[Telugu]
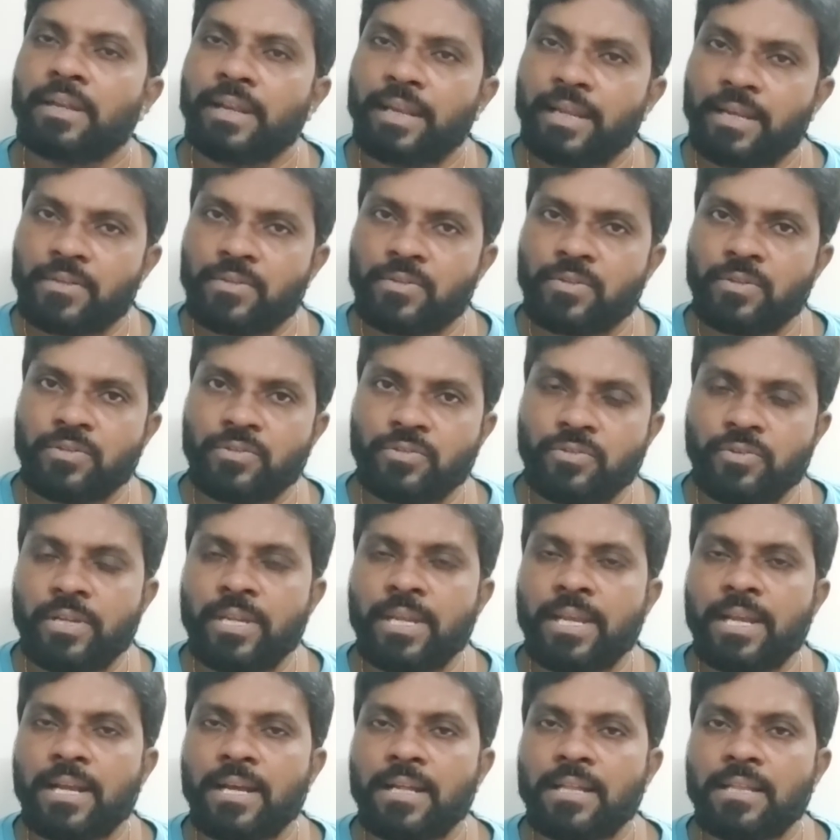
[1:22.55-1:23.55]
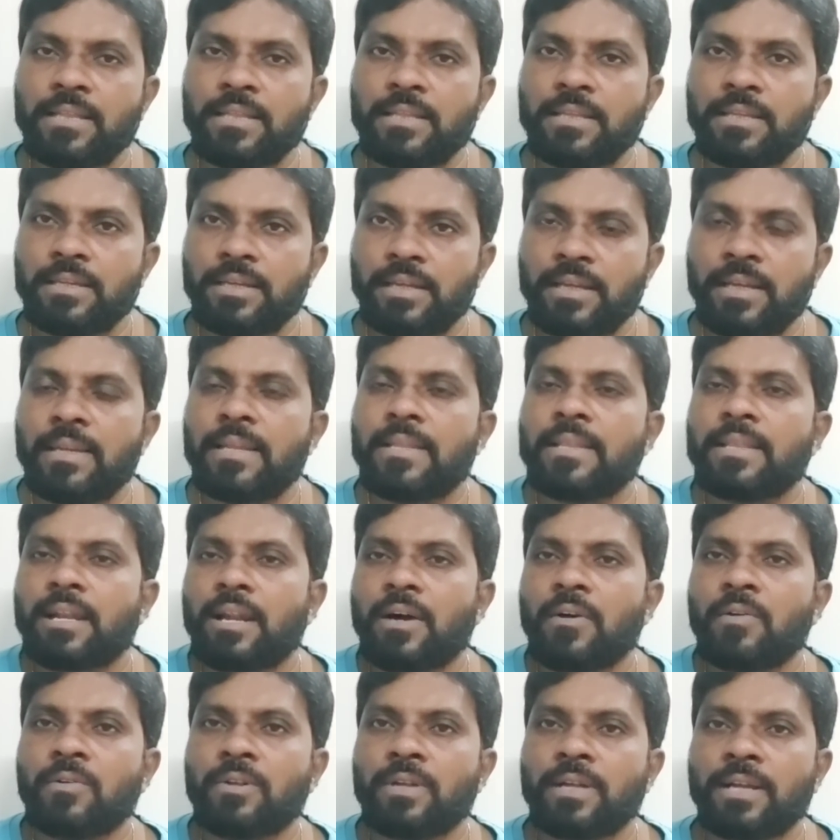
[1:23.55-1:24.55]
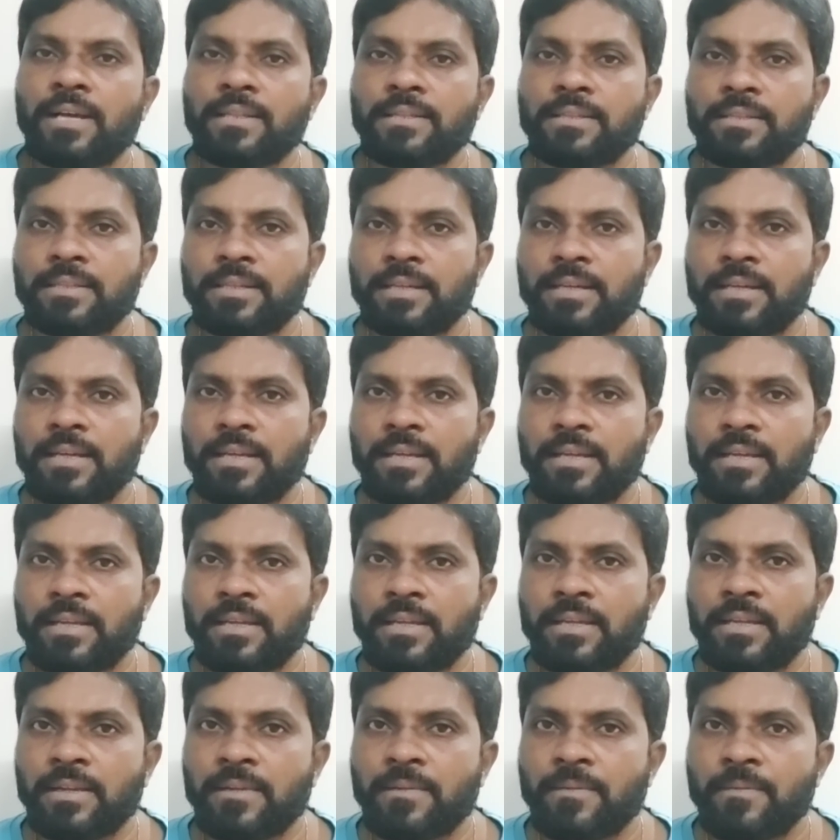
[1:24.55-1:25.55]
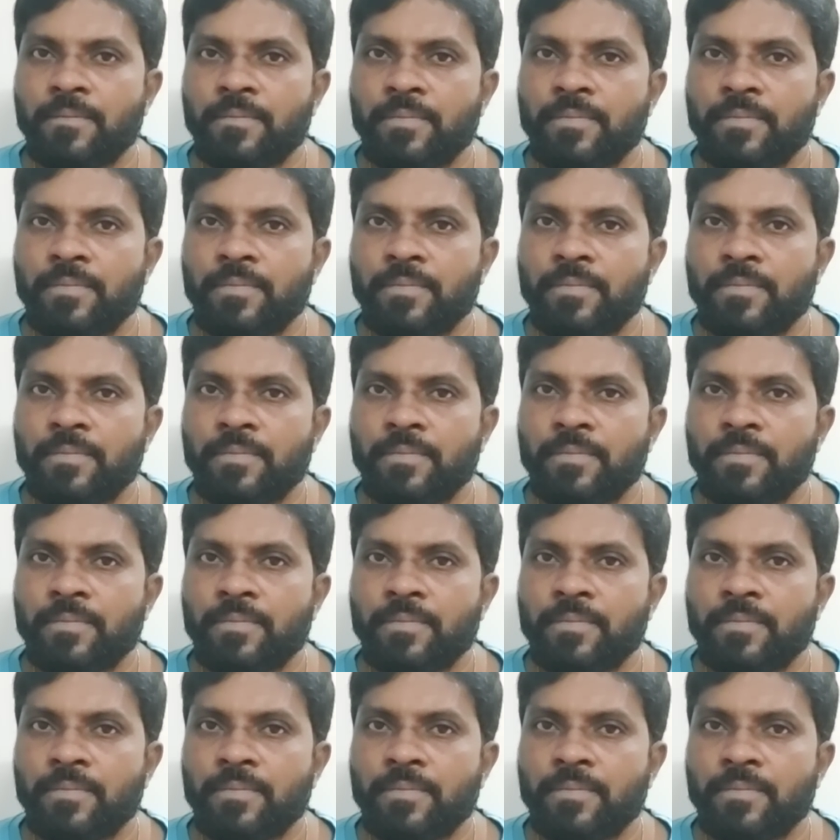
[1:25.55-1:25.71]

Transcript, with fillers: నెక్స్ట్ సోనియా గాంధీ లేదా రాహుల్ గాంధీ దగ్గరికి వెళ్ళి